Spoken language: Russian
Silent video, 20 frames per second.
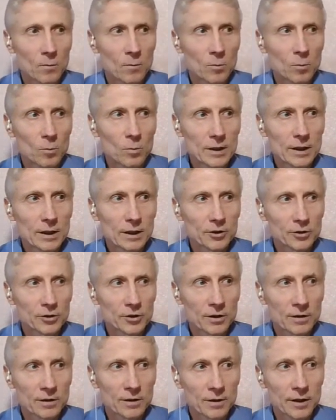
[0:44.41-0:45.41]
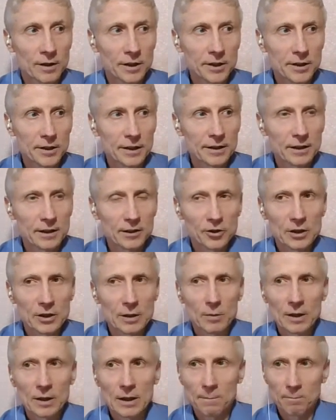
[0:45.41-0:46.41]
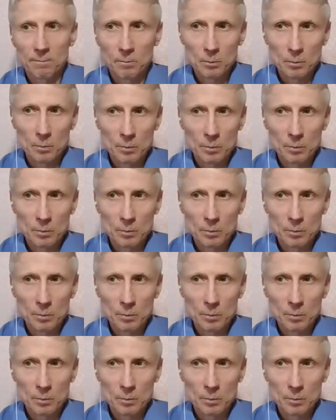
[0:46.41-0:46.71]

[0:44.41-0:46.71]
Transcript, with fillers: мы должны, э, Рита должна была